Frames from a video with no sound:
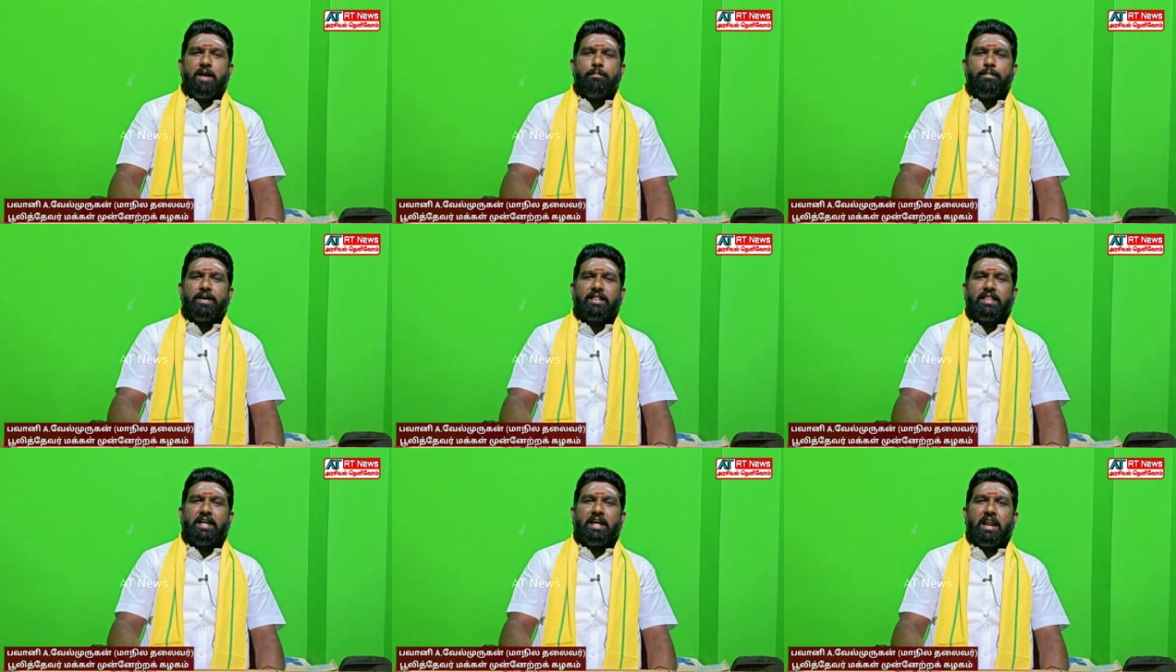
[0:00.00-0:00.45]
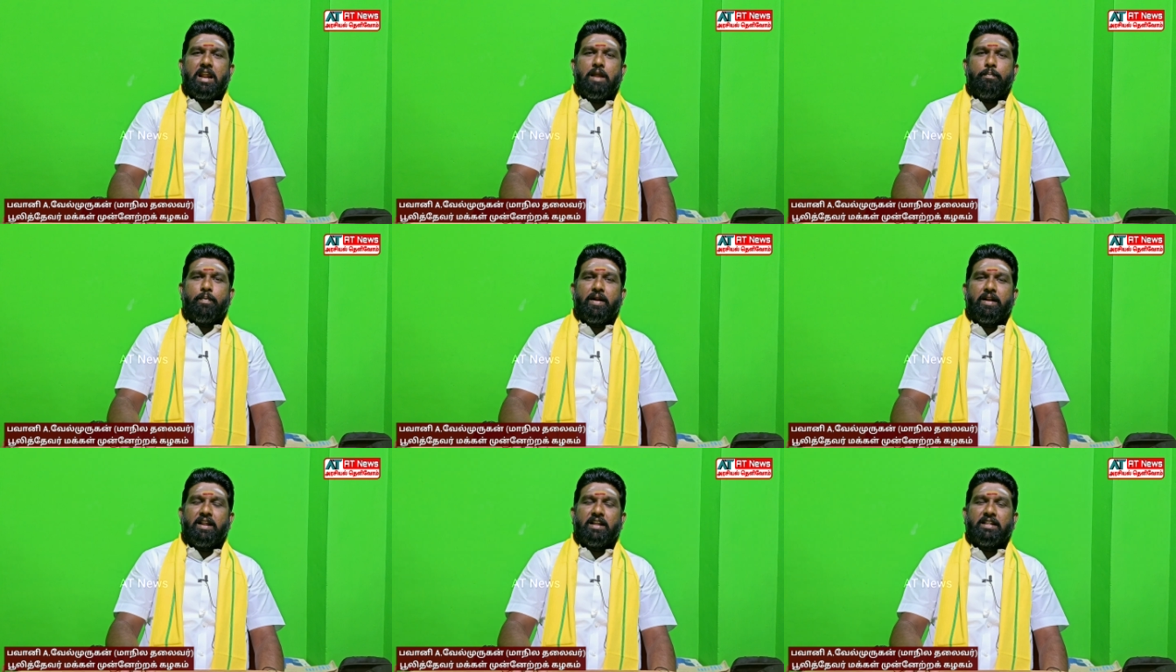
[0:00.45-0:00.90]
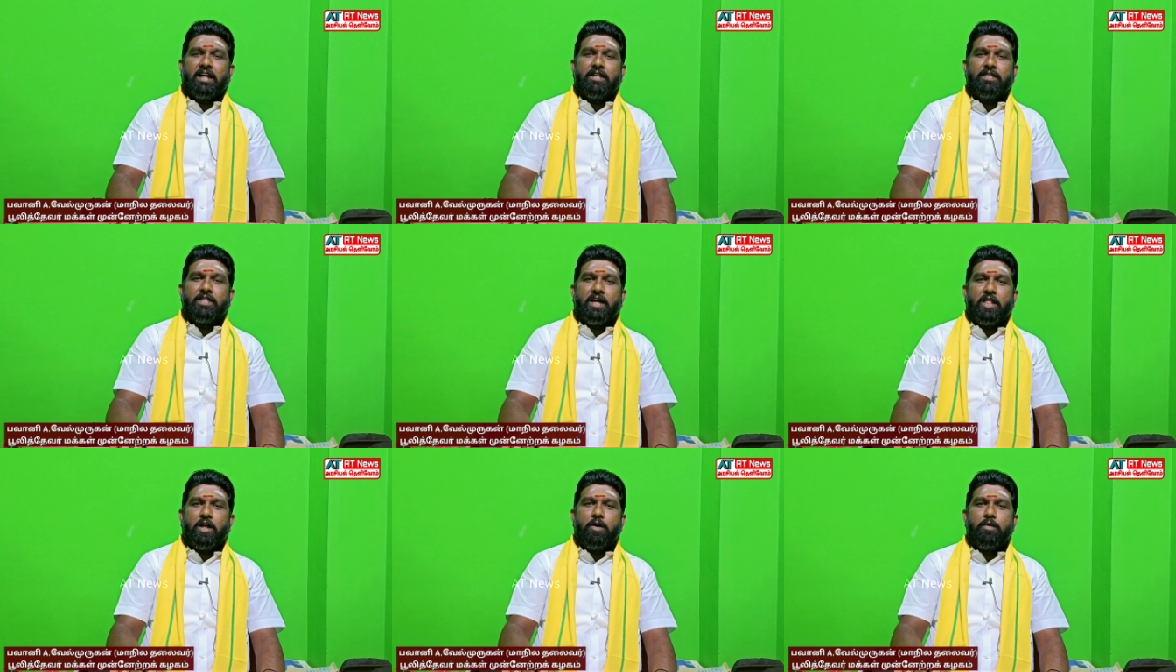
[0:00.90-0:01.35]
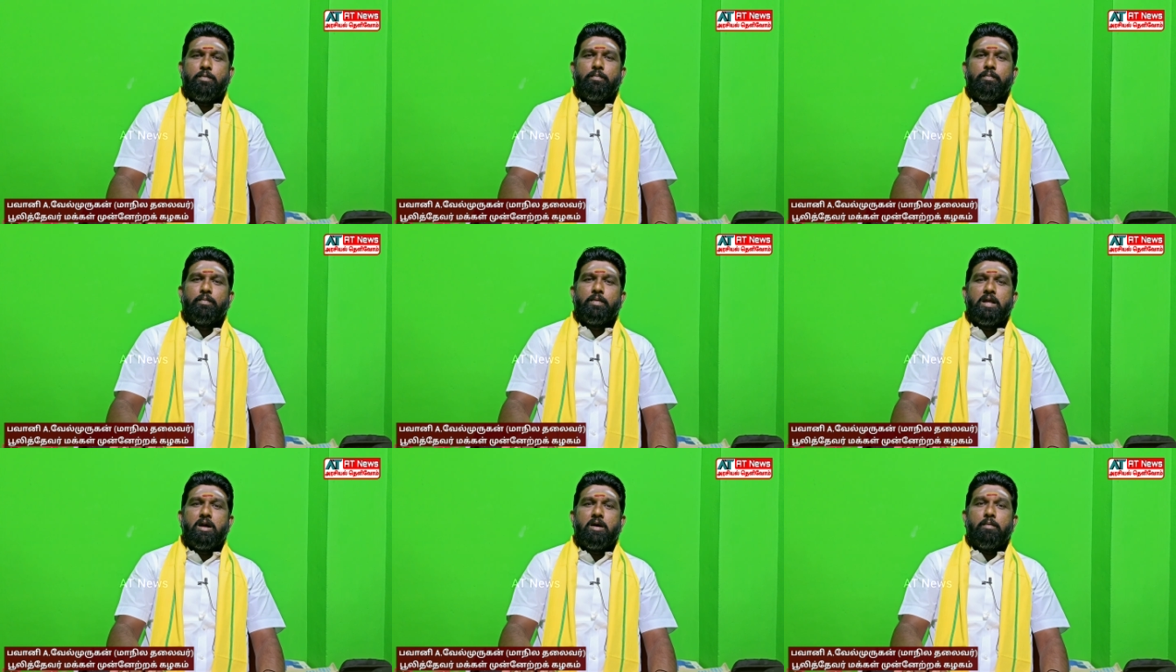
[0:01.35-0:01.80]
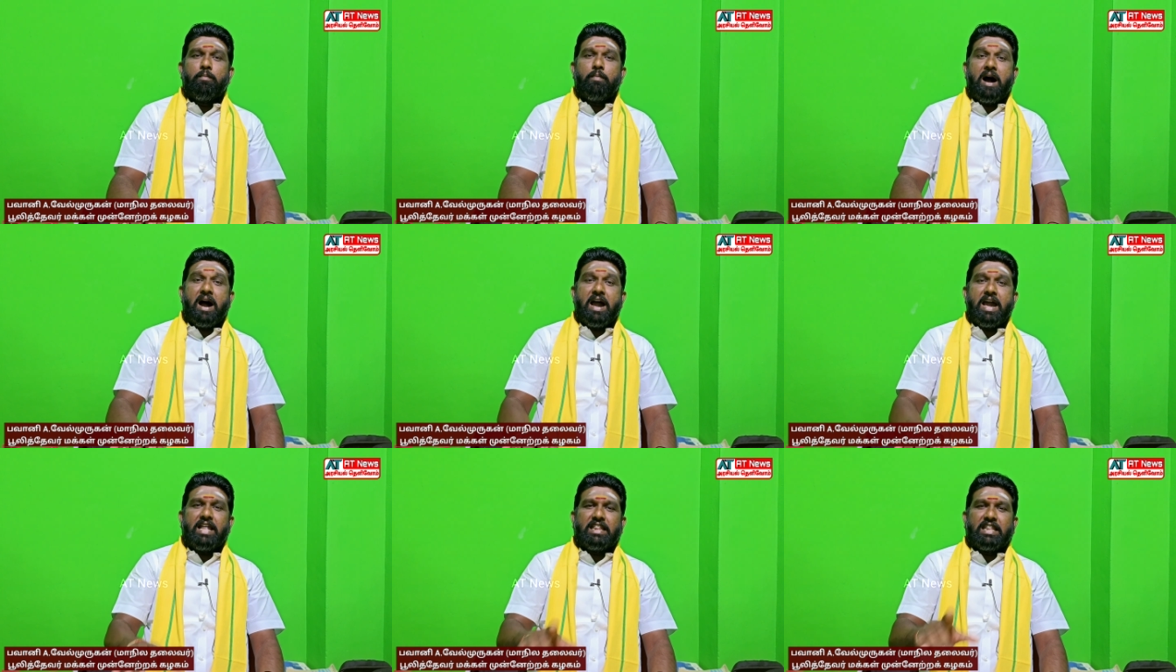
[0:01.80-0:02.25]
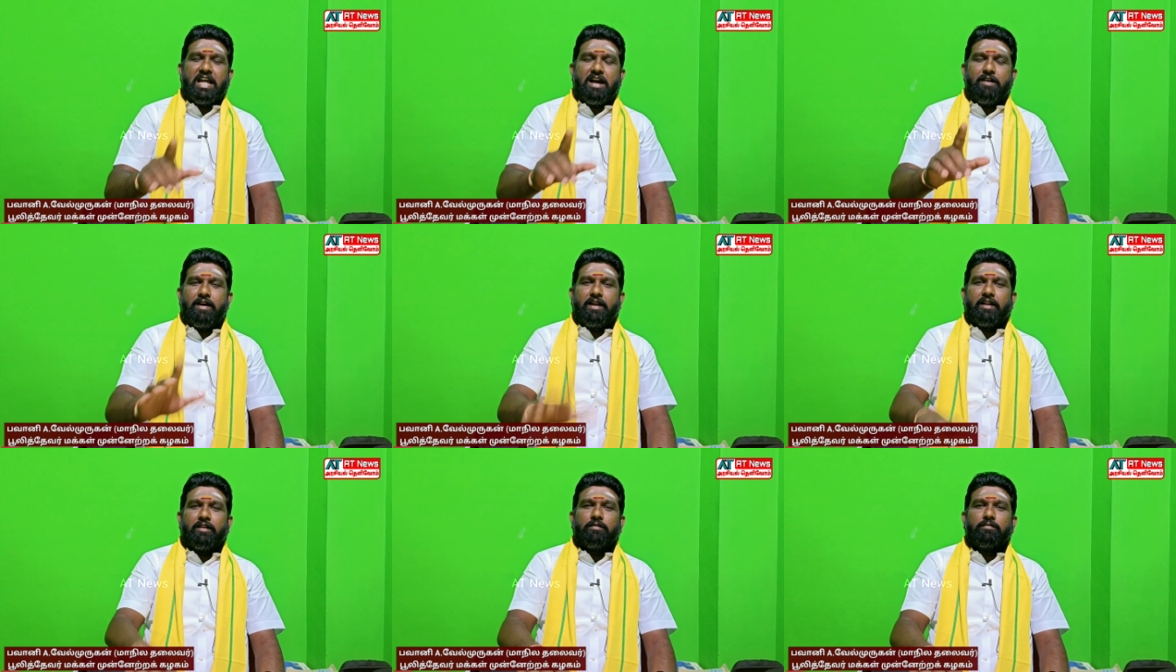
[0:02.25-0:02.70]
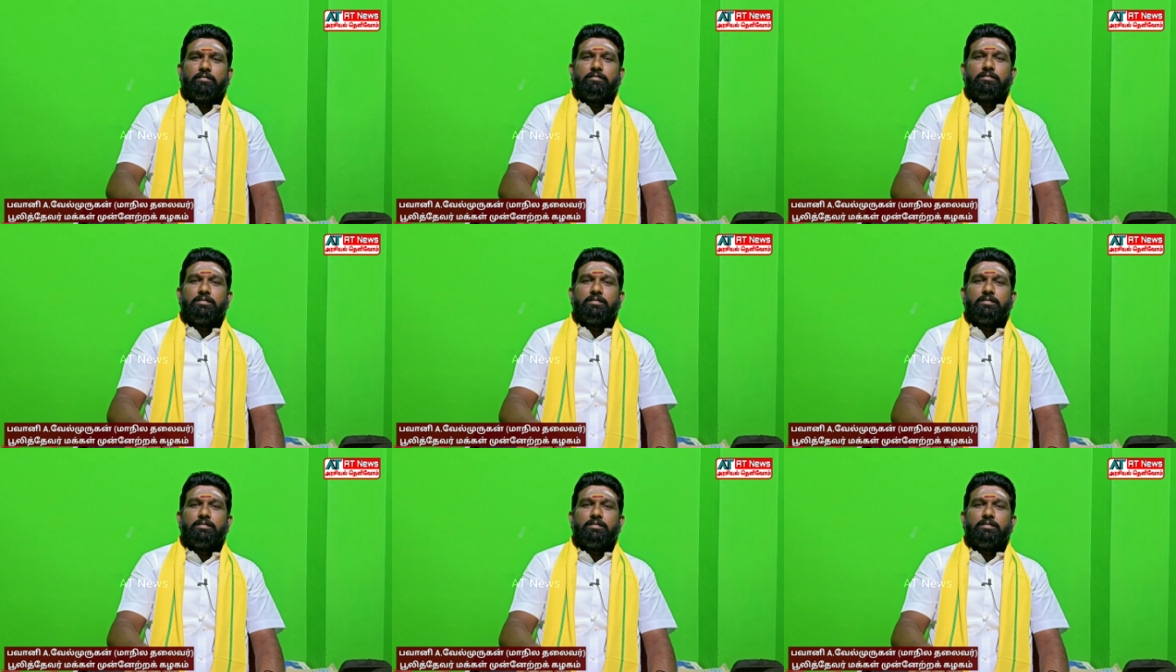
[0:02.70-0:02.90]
எம்பி தேர்தலில் பெற்றுத்தந்ததும் மாயத்தேவர்